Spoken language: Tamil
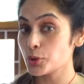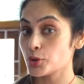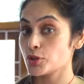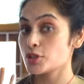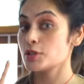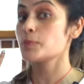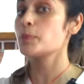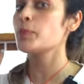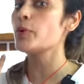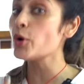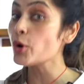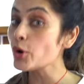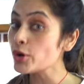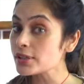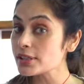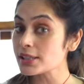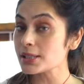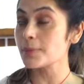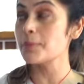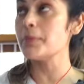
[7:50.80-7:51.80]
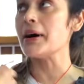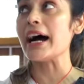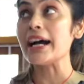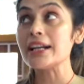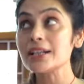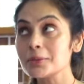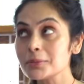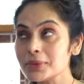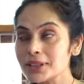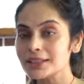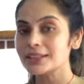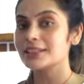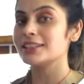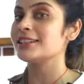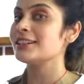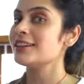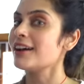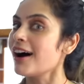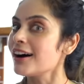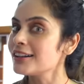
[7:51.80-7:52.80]
ஒரு ஸ்போர்ட்ஸ்
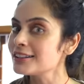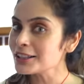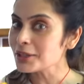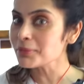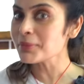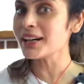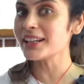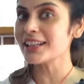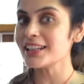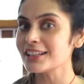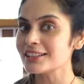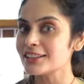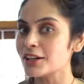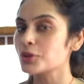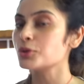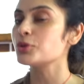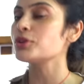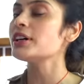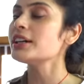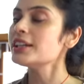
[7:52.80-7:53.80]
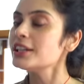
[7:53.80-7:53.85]
பேட்மிண்டன் அந்த மாதிரி இருந்தால் கூட